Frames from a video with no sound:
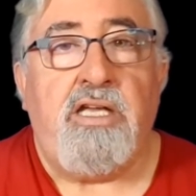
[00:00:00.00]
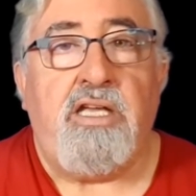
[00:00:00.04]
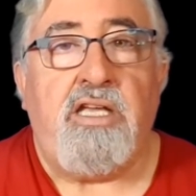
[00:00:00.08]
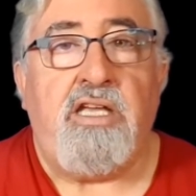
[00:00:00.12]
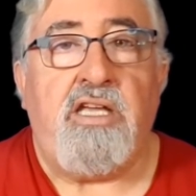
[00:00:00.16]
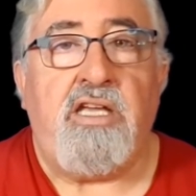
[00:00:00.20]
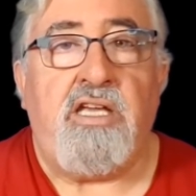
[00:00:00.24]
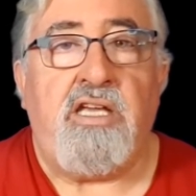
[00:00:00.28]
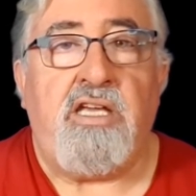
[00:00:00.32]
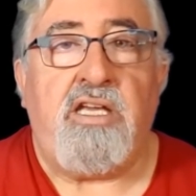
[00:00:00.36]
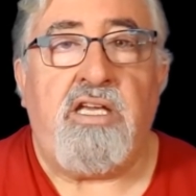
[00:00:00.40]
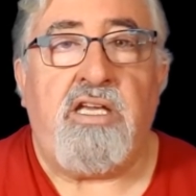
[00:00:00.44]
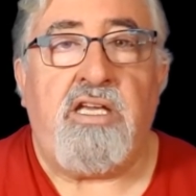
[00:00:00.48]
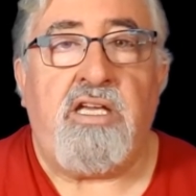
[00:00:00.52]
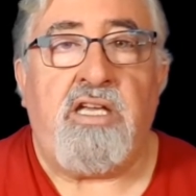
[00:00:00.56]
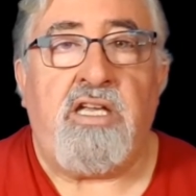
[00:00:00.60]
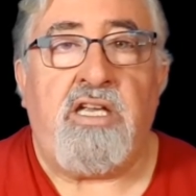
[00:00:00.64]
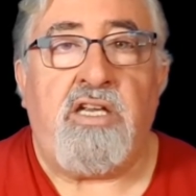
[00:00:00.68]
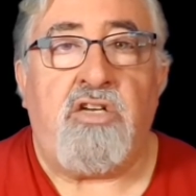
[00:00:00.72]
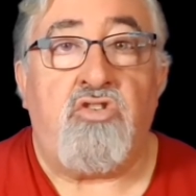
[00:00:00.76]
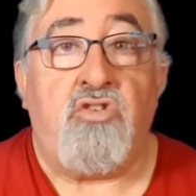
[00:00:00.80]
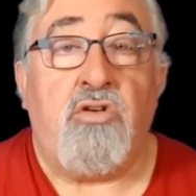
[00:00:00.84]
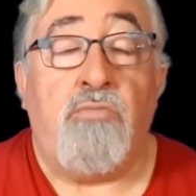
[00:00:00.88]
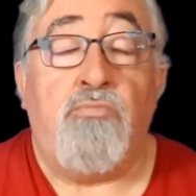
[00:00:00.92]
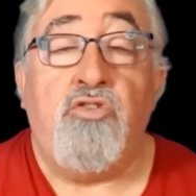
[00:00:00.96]

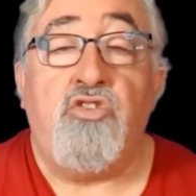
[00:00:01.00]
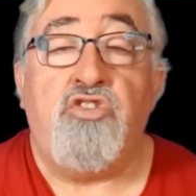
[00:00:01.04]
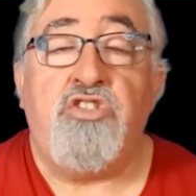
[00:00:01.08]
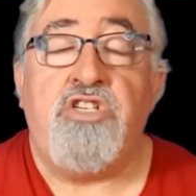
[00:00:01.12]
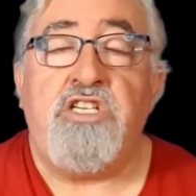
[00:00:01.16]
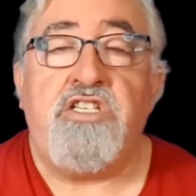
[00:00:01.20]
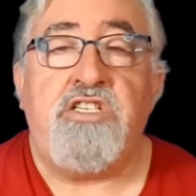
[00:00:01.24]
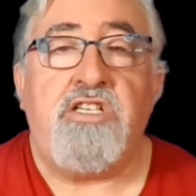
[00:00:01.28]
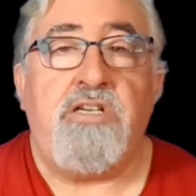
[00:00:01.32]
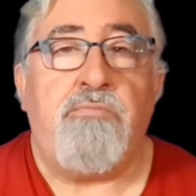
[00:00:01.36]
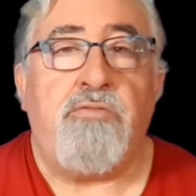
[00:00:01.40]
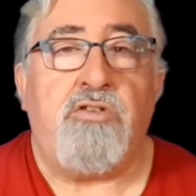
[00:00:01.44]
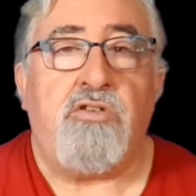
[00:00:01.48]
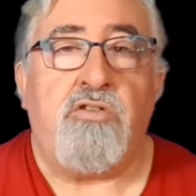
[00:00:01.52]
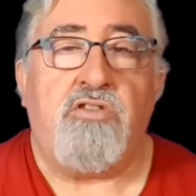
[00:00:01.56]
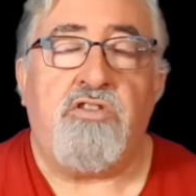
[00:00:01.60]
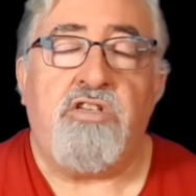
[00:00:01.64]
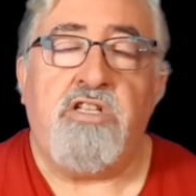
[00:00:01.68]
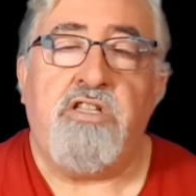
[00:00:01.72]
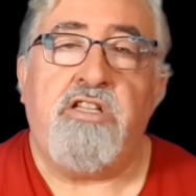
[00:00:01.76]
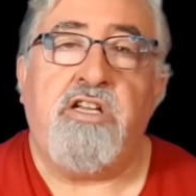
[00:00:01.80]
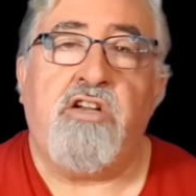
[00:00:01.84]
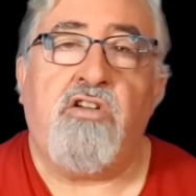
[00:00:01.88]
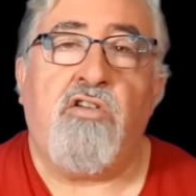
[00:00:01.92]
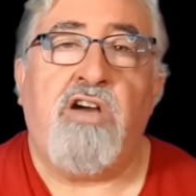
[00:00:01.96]
y son muchísimos los
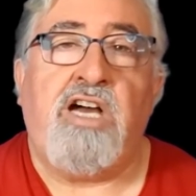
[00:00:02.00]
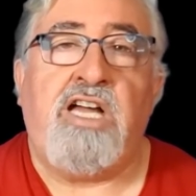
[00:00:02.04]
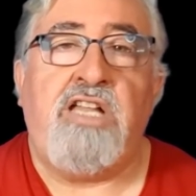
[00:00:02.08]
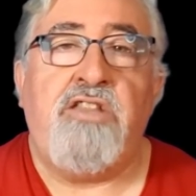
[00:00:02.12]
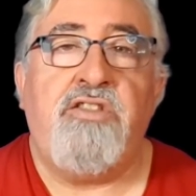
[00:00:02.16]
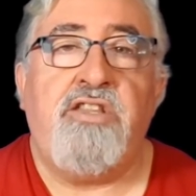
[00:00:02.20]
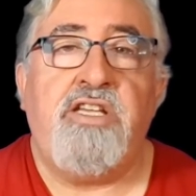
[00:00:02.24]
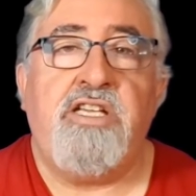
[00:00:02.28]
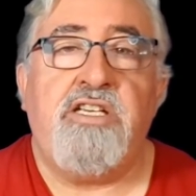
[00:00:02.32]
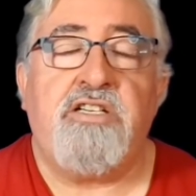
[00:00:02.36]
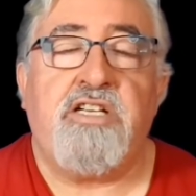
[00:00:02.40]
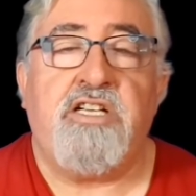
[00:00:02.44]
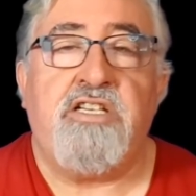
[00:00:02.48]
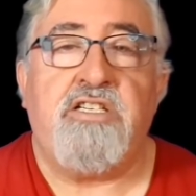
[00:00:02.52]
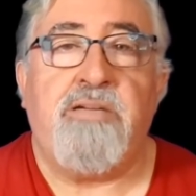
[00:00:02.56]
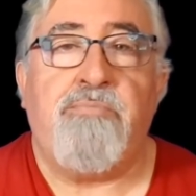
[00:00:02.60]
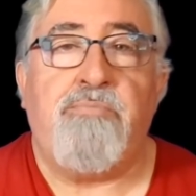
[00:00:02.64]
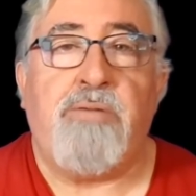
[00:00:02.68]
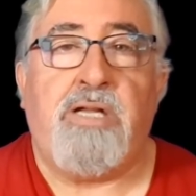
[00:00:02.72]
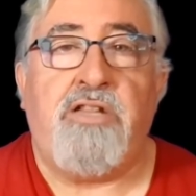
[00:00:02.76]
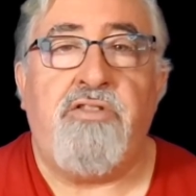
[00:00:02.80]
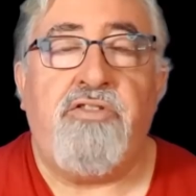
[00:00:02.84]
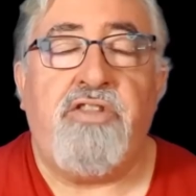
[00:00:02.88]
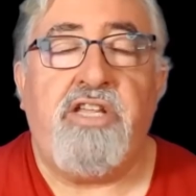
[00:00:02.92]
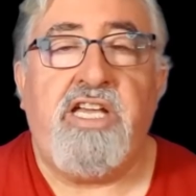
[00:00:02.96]
interrogantes que se
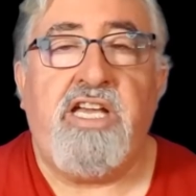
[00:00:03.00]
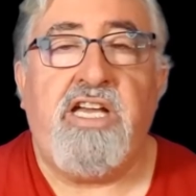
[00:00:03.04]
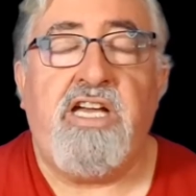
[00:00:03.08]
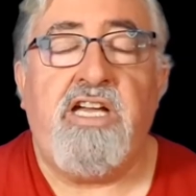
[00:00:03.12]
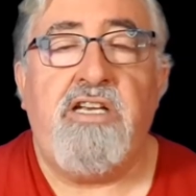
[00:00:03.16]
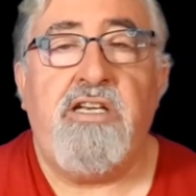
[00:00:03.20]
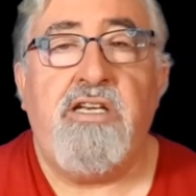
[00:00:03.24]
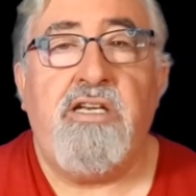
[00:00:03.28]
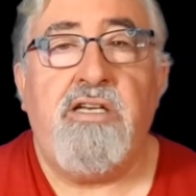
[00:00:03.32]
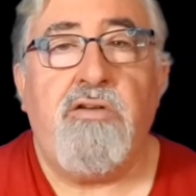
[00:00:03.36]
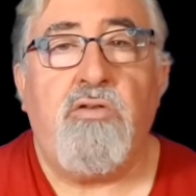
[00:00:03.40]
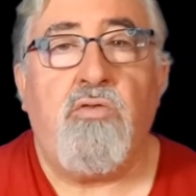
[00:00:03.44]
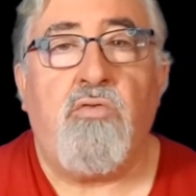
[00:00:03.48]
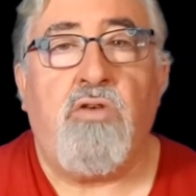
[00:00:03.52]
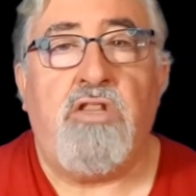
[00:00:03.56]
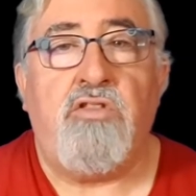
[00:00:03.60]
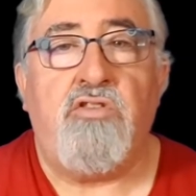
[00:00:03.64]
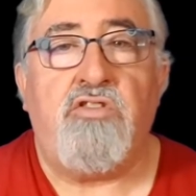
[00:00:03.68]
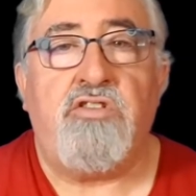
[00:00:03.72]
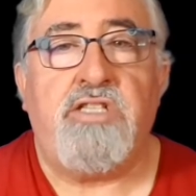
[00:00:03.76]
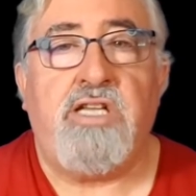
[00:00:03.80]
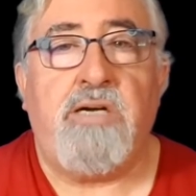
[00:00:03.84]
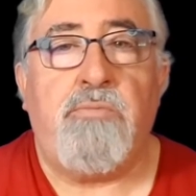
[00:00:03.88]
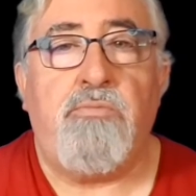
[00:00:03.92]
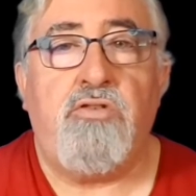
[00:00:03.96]
plantean cuando
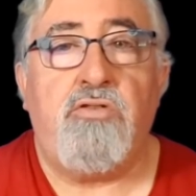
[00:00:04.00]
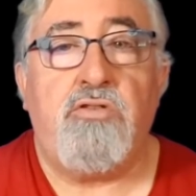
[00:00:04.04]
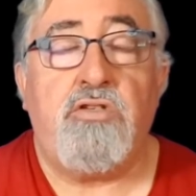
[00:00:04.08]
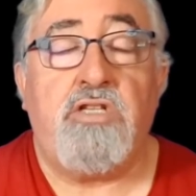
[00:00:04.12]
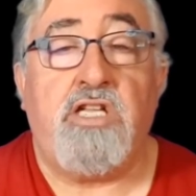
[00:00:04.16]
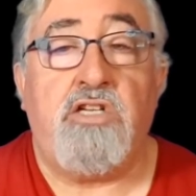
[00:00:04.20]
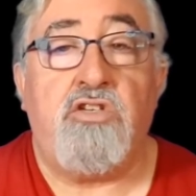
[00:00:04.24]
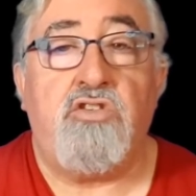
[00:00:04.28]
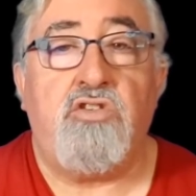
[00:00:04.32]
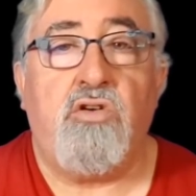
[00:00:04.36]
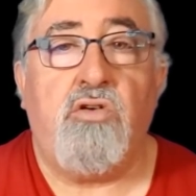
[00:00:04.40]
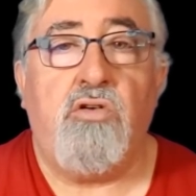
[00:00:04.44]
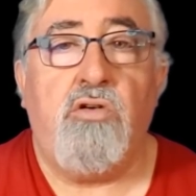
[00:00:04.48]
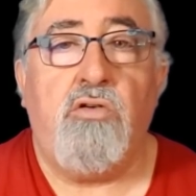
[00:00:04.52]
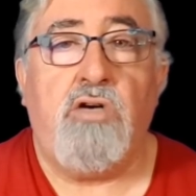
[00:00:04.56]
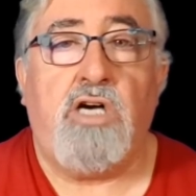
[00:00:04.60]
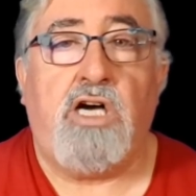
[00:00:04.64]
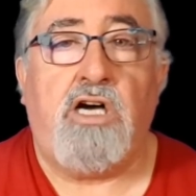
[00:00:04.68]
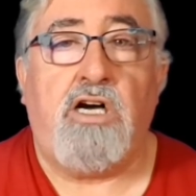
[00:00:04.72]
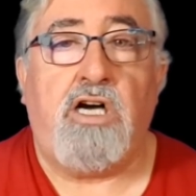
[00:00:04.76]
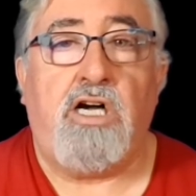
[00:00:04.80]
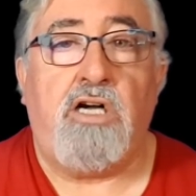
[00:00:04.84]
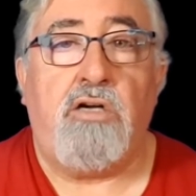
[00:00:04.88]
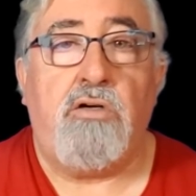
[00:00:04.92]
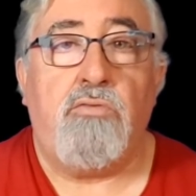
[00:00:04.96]
estamos tan solo
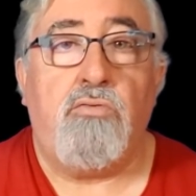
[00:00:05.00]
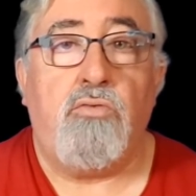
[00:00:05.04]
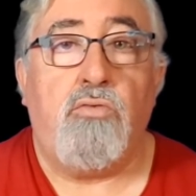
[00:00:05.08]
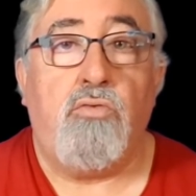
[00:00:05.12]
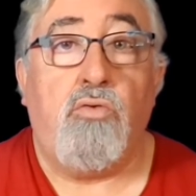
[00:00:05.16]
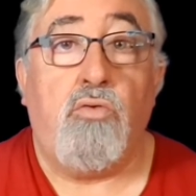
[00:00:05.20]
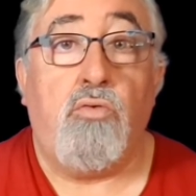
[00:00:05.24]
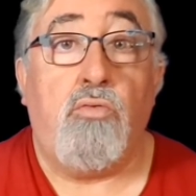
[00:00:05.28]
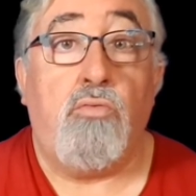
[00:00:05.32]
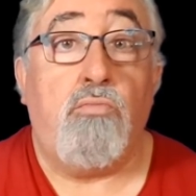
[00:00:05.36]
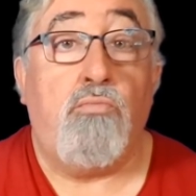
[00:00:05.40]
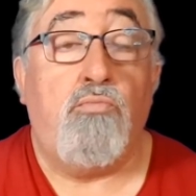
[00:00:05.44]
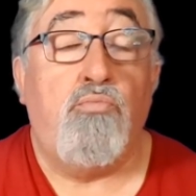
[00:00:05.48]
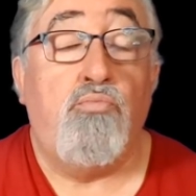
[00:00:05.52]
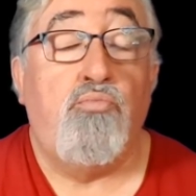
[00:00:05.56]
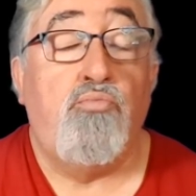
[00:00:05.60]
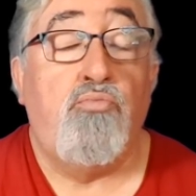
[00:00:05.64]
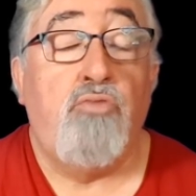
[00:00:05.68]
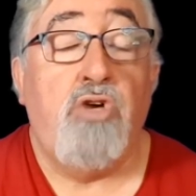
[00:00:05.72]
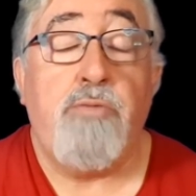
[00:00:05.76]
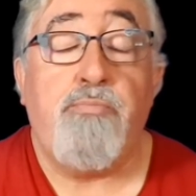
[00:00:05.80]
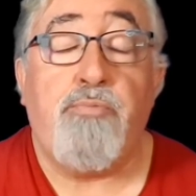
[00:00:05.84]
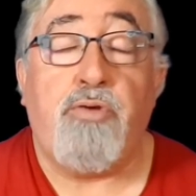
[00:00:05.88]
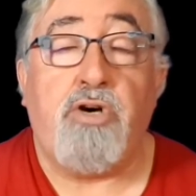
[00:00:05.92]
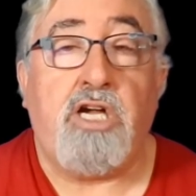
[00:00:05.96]
a
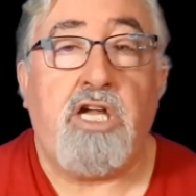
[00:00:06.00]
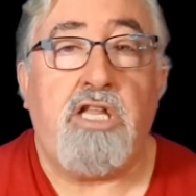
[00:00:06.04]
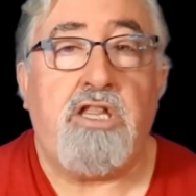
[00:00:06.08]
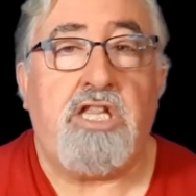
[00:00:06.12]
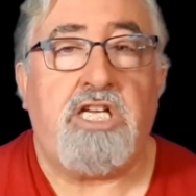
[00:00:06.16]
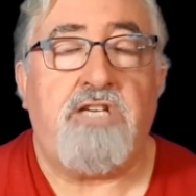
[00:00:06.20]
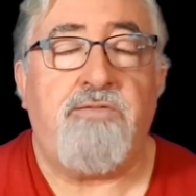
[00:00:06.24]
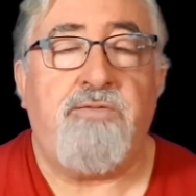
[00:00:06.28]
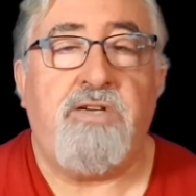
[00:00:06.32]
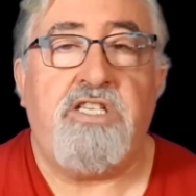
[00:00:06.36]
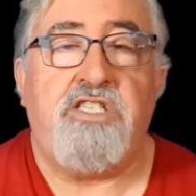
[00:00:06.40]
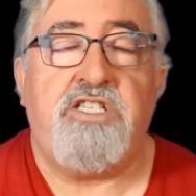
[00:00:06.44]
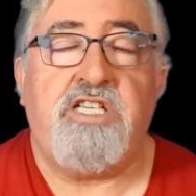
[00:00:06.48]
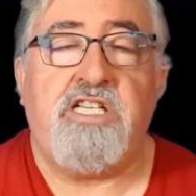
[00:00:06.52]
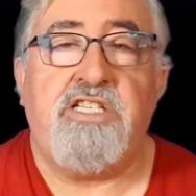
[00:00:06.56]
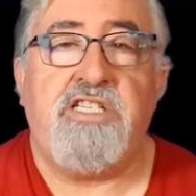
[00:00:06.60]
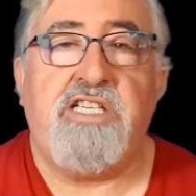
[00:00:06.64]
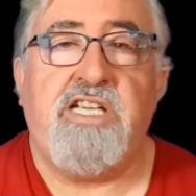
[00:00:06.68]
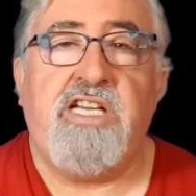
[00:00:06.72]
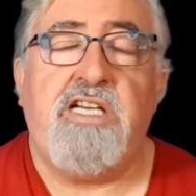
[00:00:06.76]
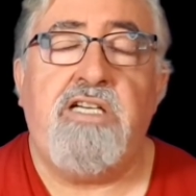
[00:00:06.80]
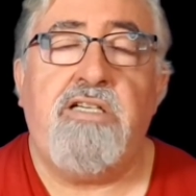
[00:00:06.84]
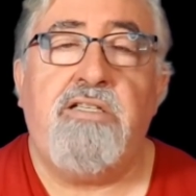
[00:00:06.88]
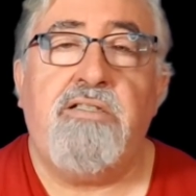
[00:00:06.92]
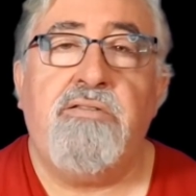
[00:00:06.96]
muy poquitas fechas
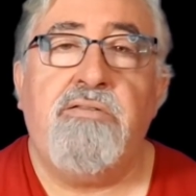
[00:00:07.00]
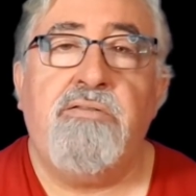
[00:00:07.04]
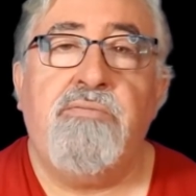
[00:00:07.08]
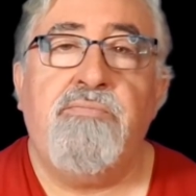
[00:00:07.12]
ya,